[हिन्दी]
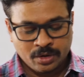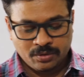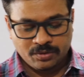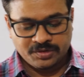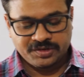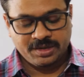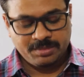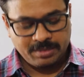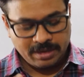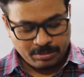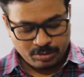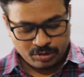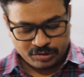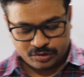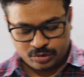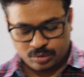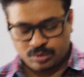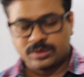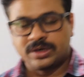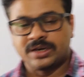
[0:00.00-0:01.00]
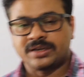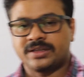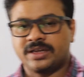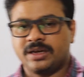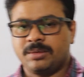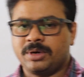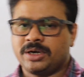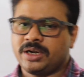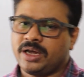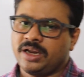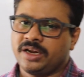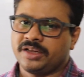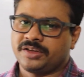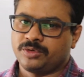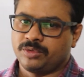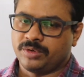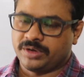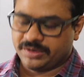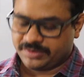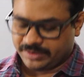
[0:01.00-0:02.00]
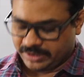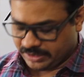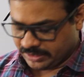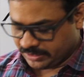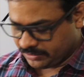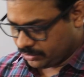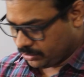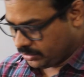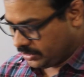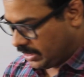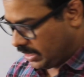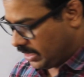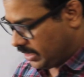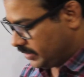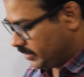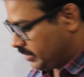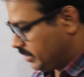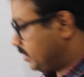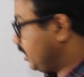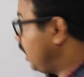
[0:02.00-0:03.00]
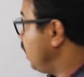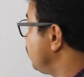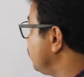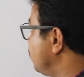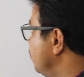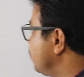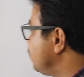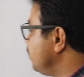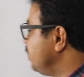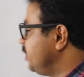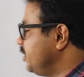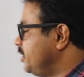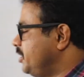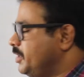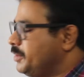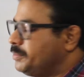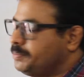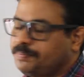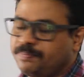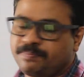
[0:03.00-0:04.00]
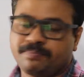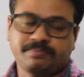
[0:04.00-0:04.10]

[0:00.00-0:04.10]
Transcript: उसी में हम लोग शुरू करते हैं बेटा इलेक्ट्रोटेस्टेटिक तो यहाँ से स्टार्ट करते हैं देखिए